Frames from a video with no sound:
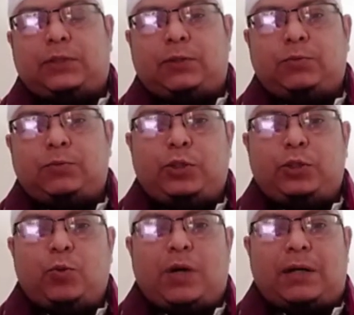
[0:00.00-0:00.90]
yaitu
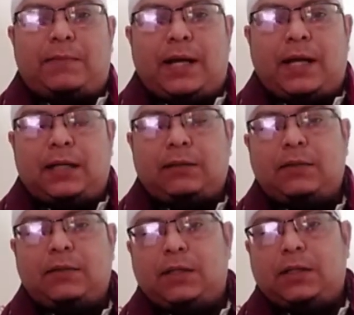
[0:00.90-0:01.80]
Bapak Redi
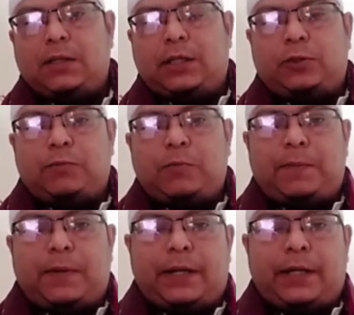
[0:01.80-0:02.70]
mudah-mudahan Allah
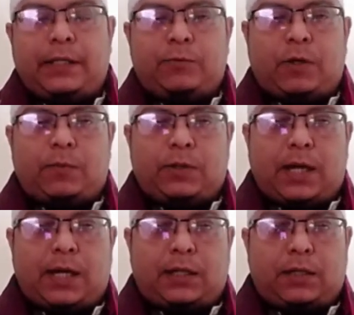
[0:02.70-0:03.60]
Subhanahu wa taala
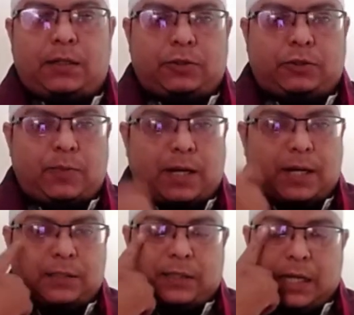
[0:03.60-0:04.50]
berikan
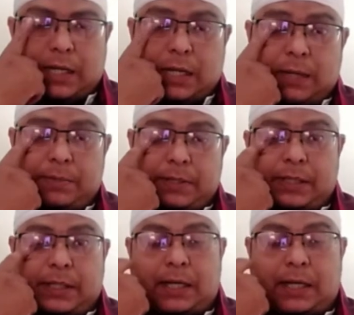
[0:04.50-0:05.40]
kesehatan kepada
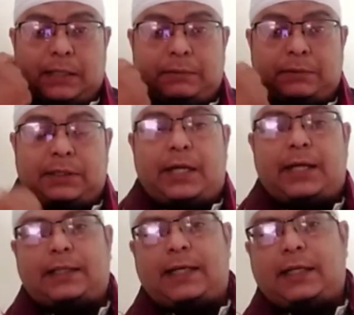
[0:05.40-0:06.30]
beliau
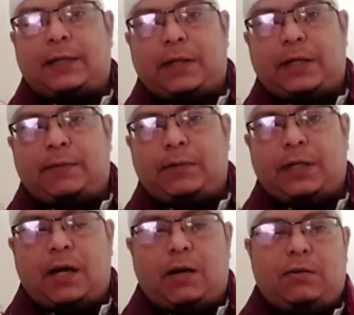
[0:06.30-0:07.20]
hmm. Allah
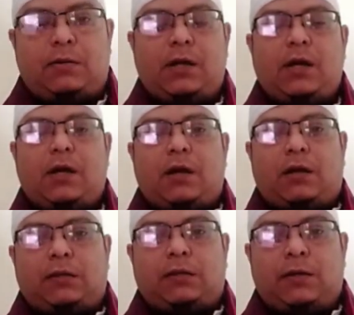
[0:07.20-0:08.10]
mudahkan segala
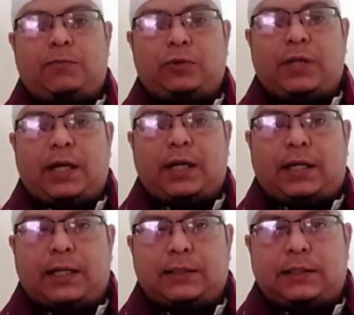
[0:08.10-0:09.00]
urusan
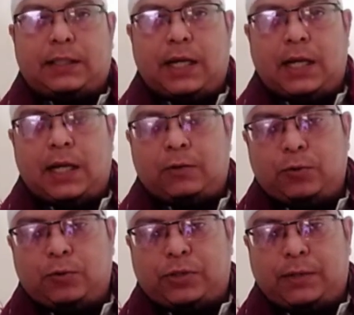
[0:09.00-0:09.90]
beliau
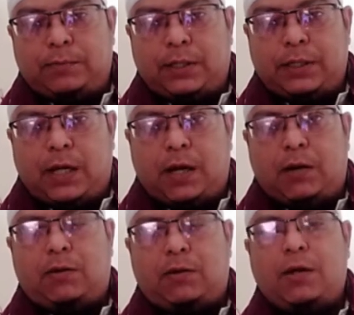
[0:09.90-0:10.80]
Allah
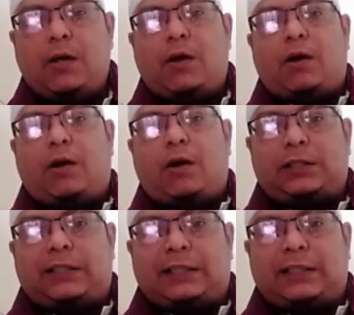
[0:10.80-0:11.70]
tetapkan iman
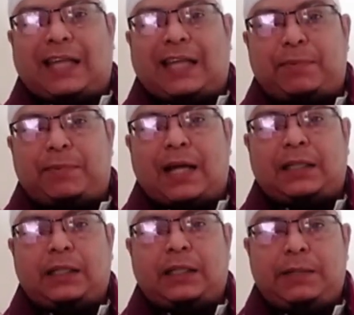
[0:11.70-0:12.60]

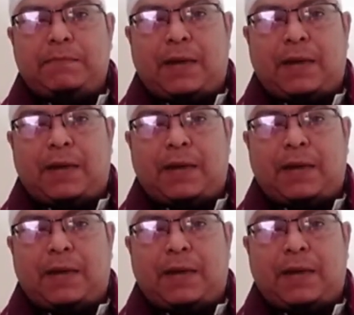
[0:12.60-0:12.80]
Islamnya